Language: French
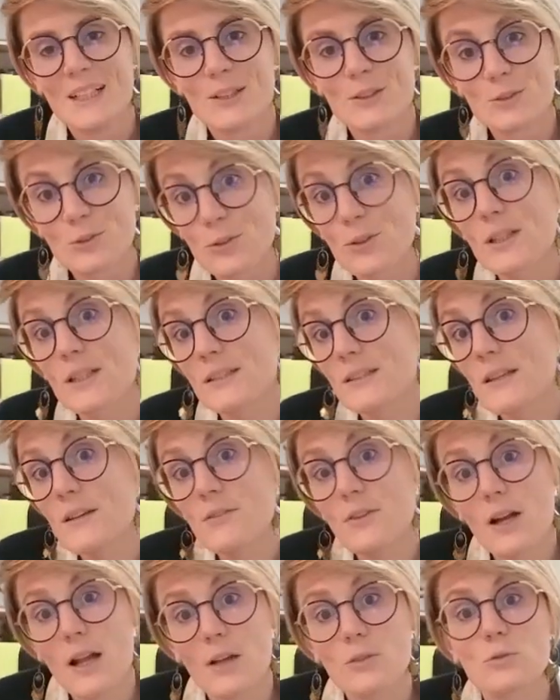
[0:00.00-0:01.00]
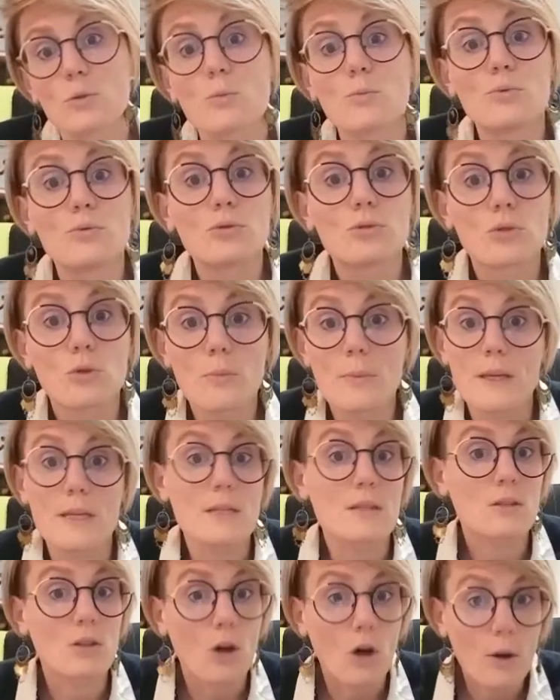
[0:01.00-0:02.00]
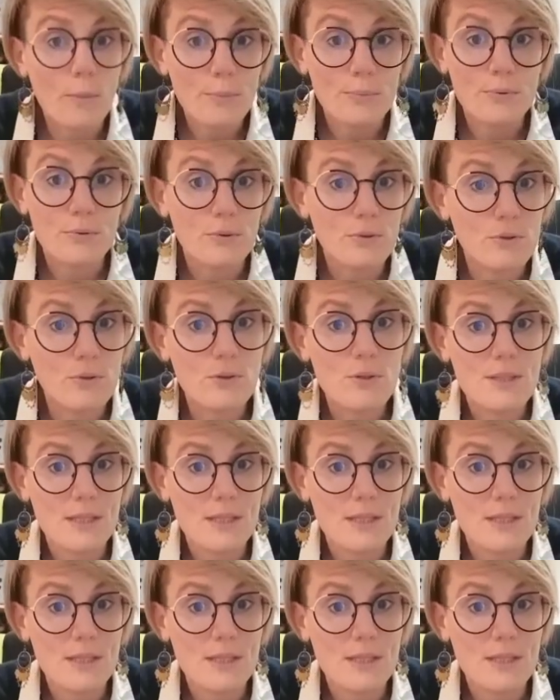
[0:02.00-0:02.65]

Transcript: donc l'idée, voilà, donc plutôt, ben stop, euh,